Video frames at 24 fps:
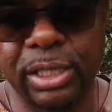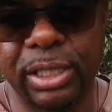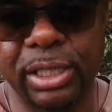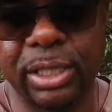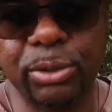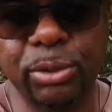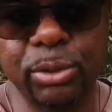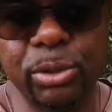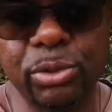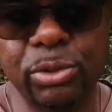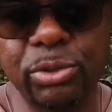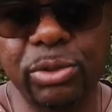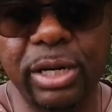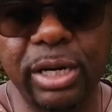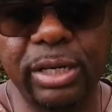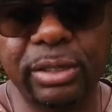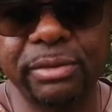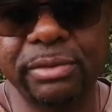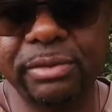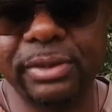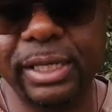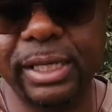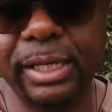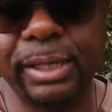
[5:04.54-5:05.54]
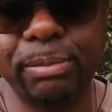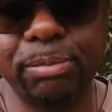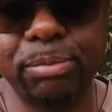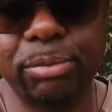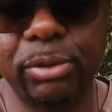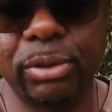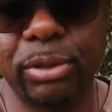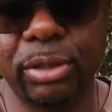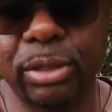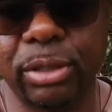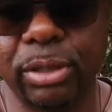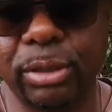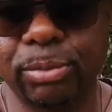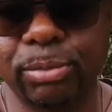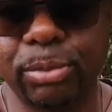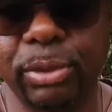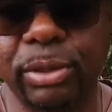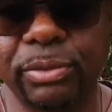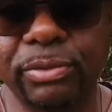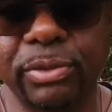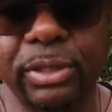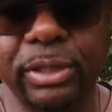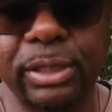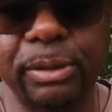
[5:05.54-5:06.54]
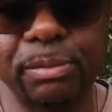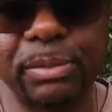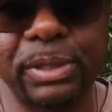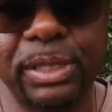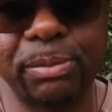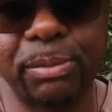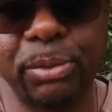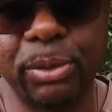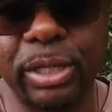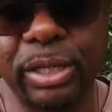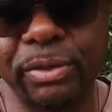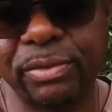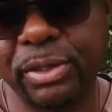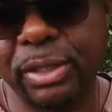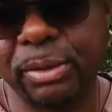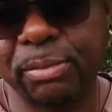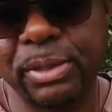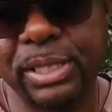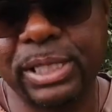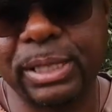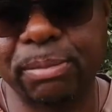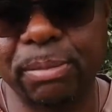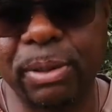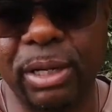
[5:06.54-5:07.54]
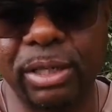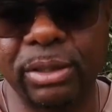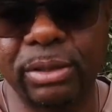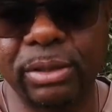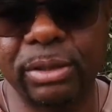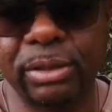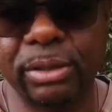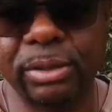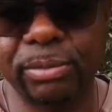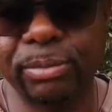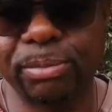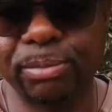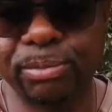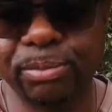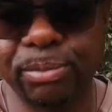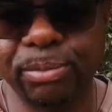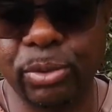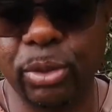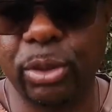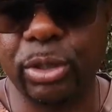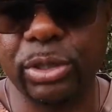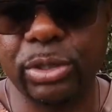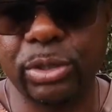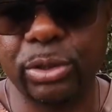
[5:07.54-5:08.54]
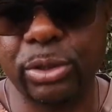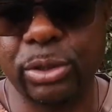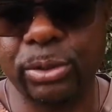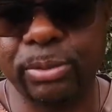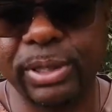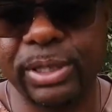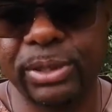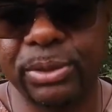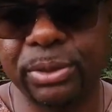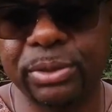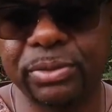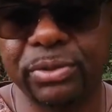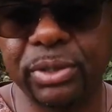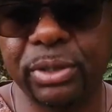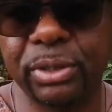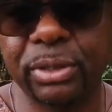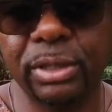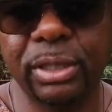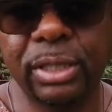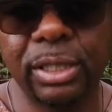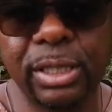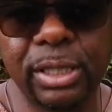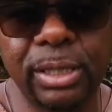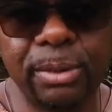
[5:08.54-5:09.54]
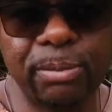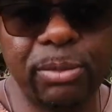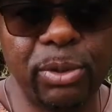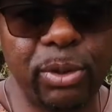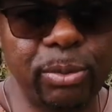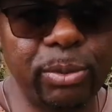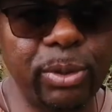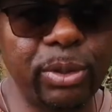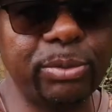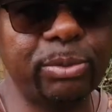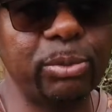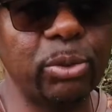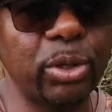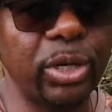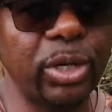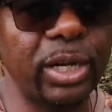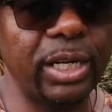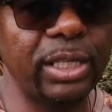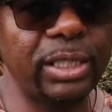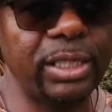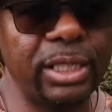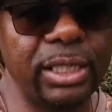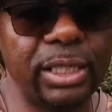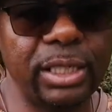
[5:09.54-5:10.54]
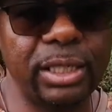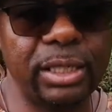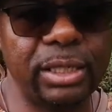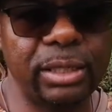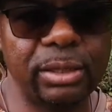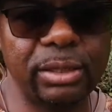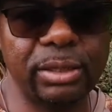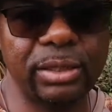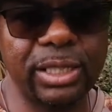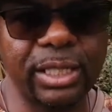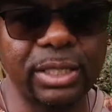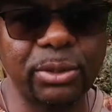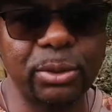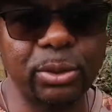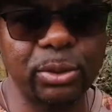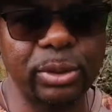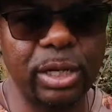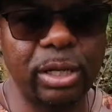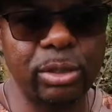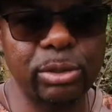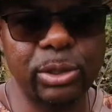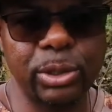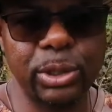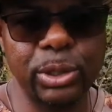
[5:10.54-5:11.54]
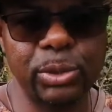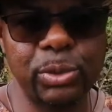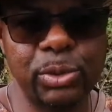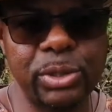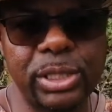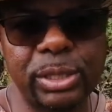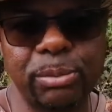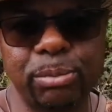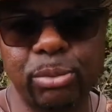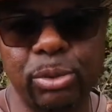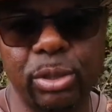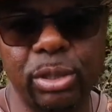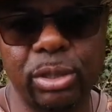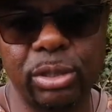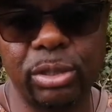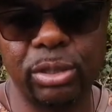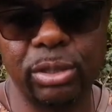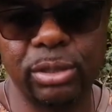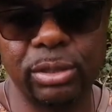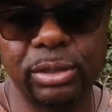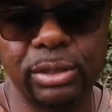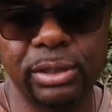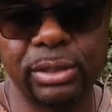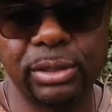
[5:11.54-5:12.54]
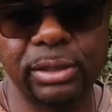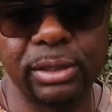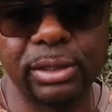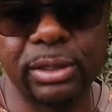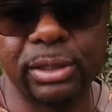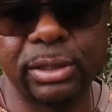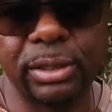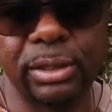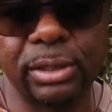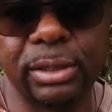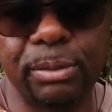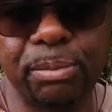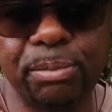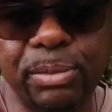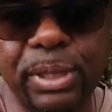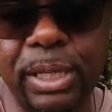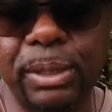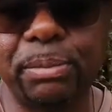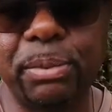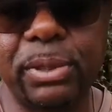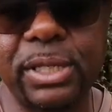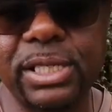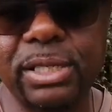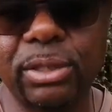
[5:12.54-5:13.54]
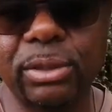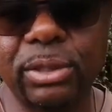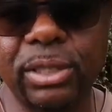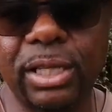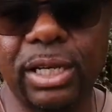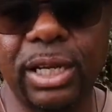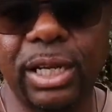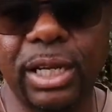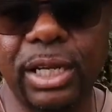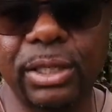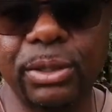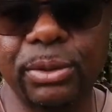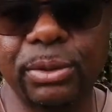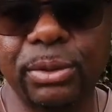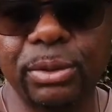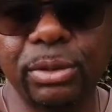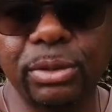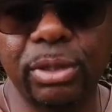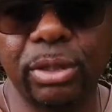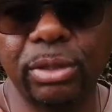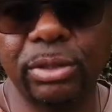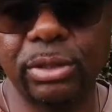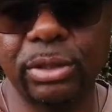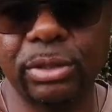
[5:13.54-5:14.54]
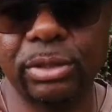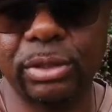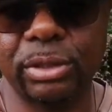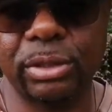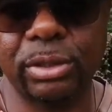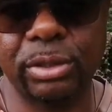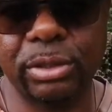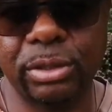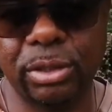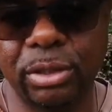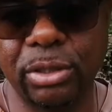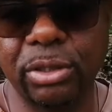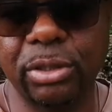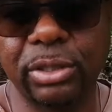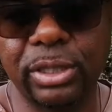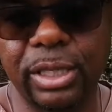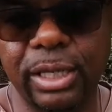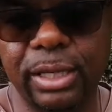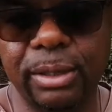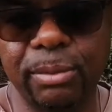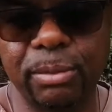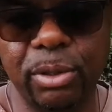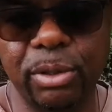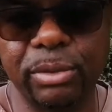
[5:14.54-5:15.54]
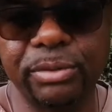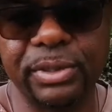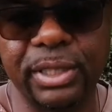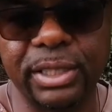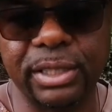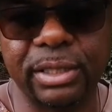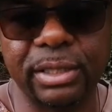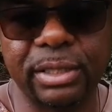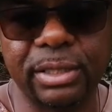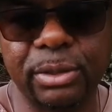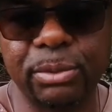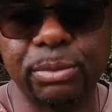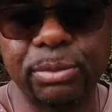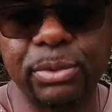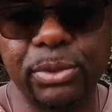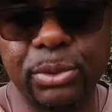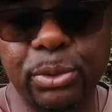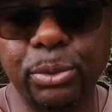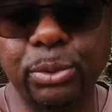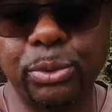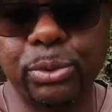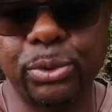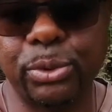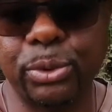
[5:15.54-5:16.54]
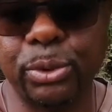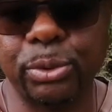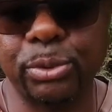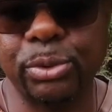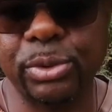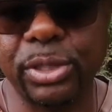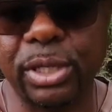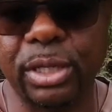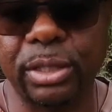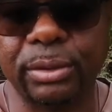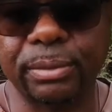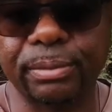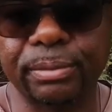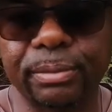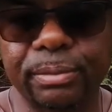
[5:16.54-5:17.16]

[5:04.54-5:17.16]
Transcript: ils continuent à élever pour, euh, pour vendre un petit peu de la viande, mais c'est pas une grosse consommation de viande. Mais le bœuf moka, il est, ce qu'on a aujourd'hui, c'est pour bien présenter la Réunion dans notre, euh, dans notre élément, en fait, sur, ça.